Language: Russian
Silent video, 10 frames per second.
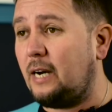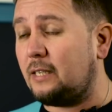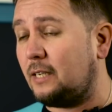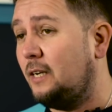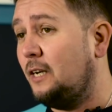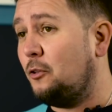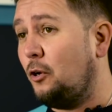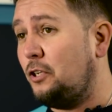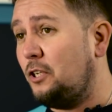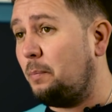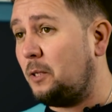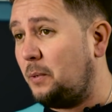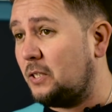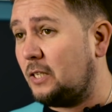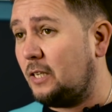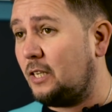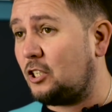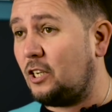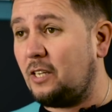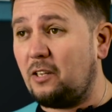карты, но они не подписаны на
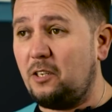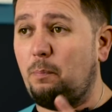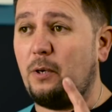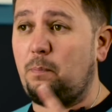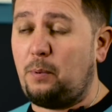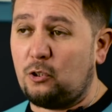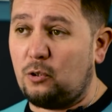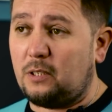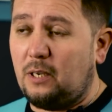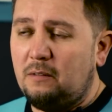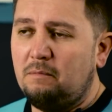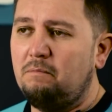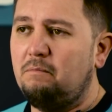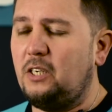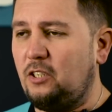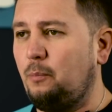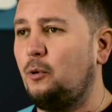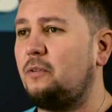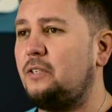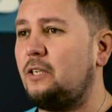наш канал и подпишутся, они
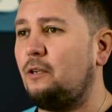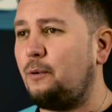будут владеть